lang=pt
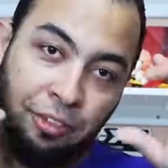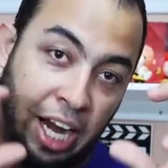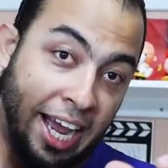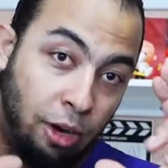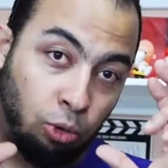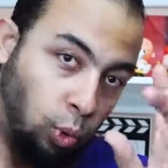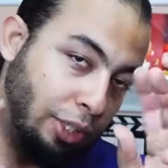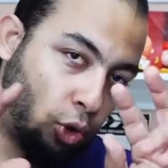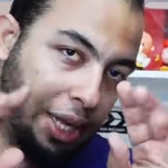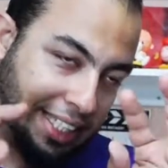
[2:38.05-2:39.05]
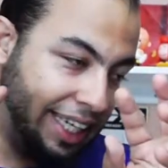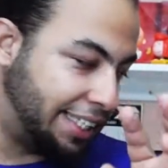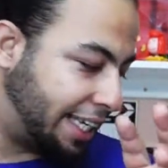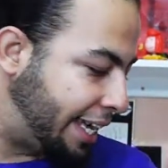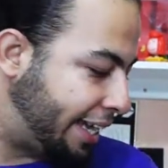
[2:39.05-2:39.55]
Chegaram duas
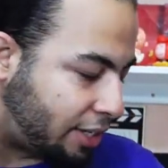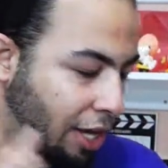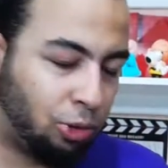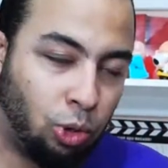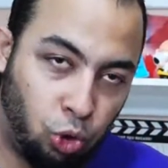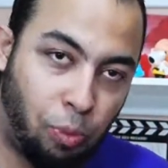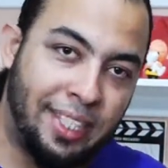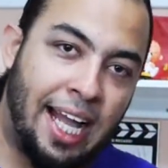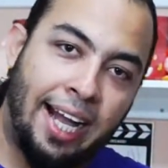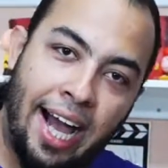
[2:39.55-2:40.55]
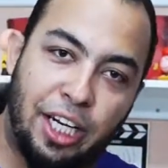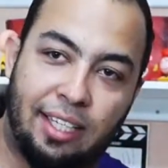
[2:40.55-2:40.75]
coisinhas aqui, que são as duas últimas da caixa.